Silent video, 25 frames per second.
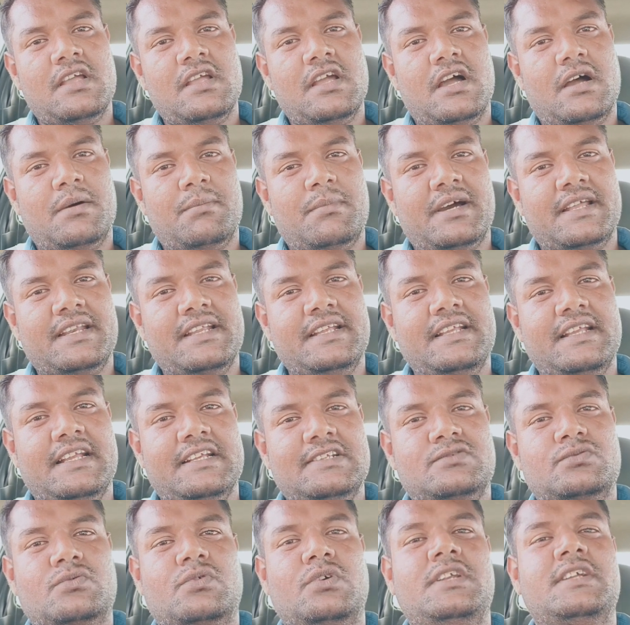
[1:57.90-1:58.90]
हमारी
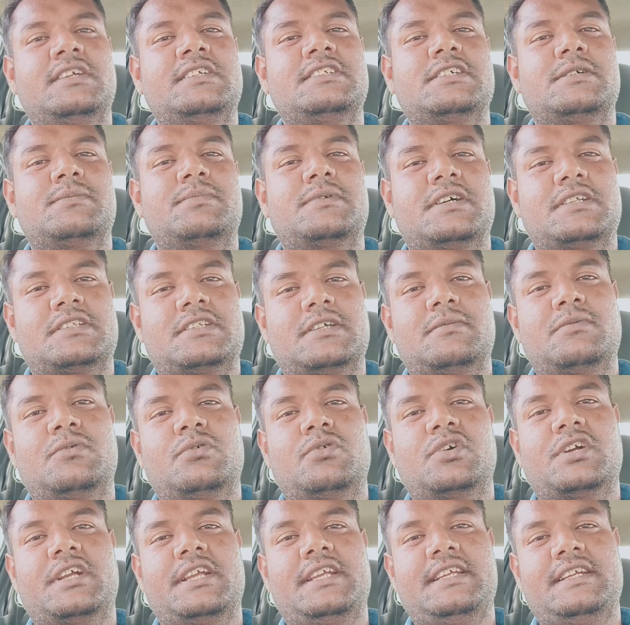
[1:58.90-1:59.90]
स्कूलिंग जब ख़त्म
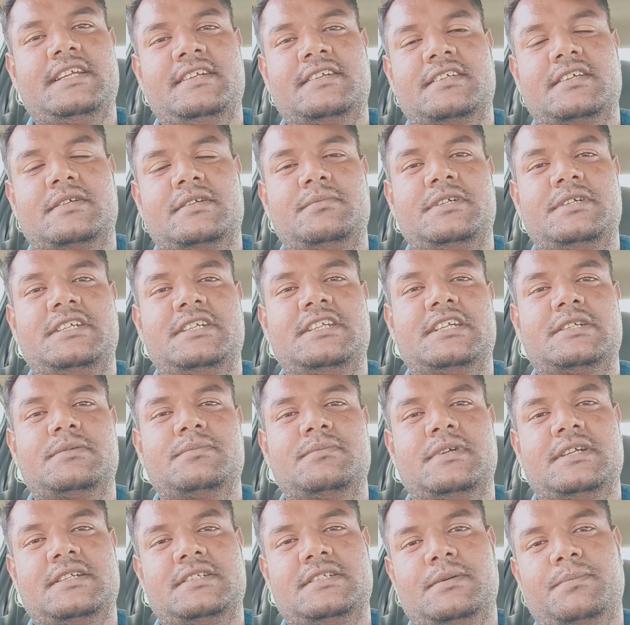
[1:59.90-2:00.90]
हो गई इंटरमीडिएट
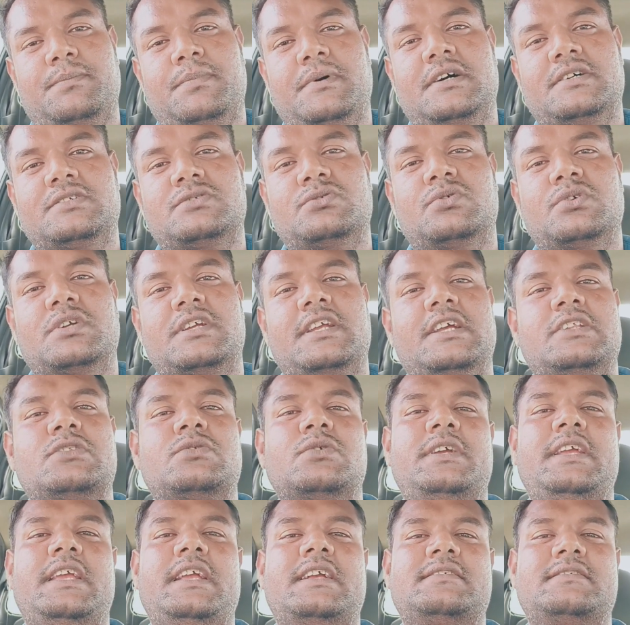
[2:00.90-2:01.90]
में जब पास हो गया
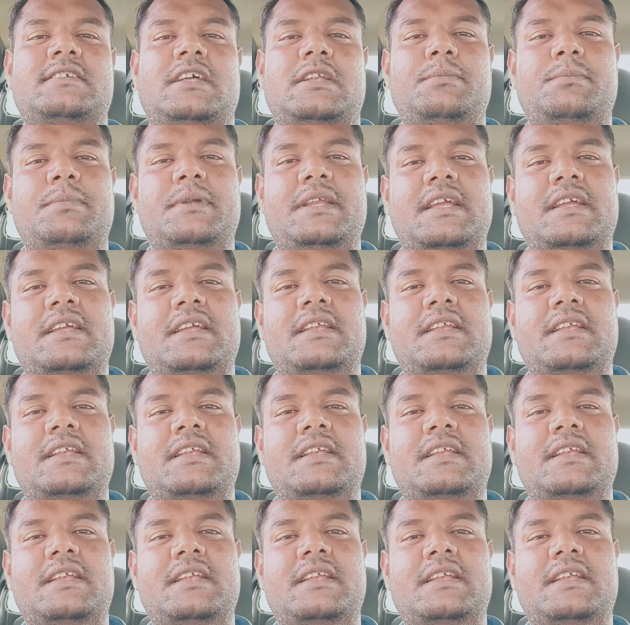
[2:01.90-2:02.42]
तो एक साल ब्रेक